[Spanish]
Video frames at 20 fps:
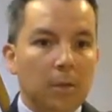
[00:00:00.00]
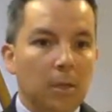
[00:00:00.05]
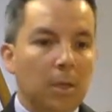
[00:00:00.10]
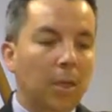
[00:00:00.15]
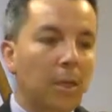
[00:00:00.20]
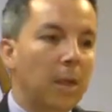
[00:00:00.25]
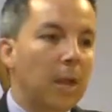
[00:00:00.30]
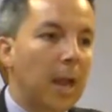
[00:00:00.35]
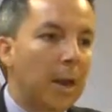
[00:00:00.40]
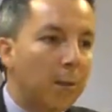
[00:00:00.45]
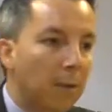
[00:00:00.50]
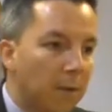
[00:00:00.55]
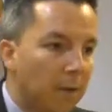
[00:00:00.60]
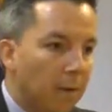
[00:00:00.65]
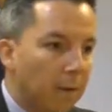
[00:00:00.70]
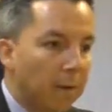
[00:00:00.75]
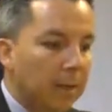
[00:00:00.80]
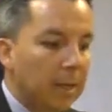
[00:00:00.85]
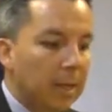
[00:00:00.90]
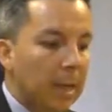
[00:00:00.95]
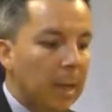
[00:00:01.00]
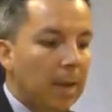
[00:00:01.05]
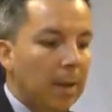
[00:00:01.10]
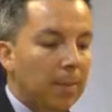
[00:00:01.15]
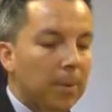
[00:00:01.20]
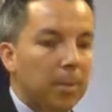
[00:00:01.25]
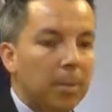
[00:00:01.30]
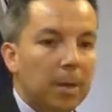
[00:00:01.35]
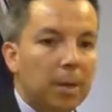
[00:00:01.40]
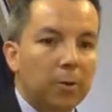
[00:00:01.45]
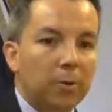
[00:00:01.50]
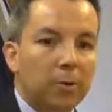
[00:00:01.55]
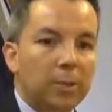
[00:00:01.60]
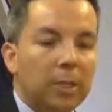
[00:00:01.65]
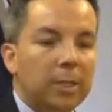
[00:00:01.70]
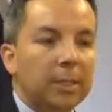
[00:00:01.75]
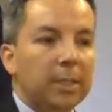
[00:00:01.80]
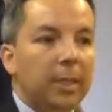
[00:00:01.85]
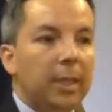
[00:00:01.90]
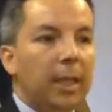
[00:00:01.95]
Y la nueva vida, la Biblia nos
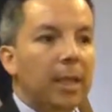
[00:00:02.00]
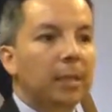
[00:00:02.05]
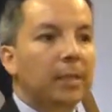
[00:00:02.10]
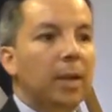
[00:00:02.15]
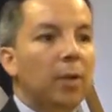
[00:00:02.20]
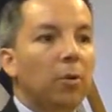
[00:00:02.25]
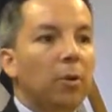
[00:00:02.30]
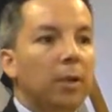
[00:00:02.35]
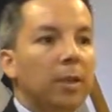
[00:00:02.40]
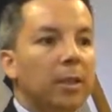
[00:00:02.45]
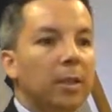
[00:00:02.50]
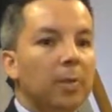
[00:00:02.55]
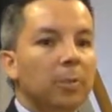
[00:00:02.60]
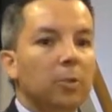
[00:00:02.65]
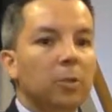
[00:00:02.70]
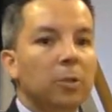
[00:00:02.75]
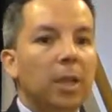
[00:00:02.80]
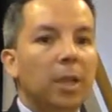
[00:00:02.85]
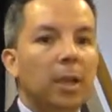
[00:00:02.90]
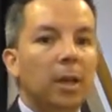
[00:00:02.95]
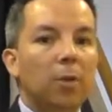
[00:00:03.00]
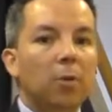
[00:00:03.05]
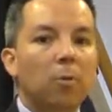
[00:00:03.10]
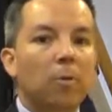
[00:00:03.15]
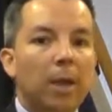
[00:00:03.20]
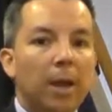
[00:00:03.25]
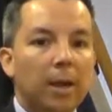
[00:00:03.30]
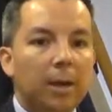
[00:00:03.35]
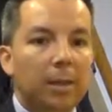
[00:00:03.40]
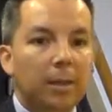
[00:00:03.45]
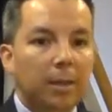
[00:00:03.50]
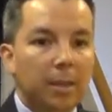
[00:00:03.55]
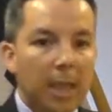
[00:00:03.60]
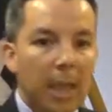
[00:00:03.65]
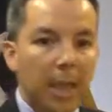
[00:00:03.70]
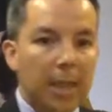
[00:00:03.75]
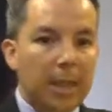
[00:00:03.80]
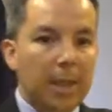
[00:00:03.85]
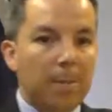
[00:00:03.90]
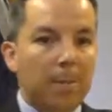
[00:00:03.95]
dice que es algo que tenemos que renovar
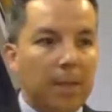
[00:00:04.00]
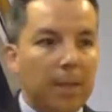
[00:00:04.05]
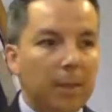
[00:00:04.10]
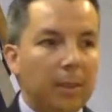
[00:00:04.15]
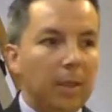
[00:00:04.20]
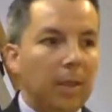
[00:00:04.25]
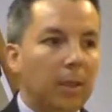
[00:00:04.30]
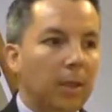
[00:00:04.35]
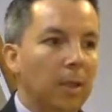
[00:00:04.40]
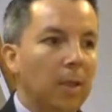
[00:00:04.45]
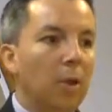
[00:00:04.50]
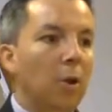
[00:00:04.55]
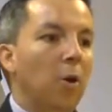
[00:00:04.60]
diariamente.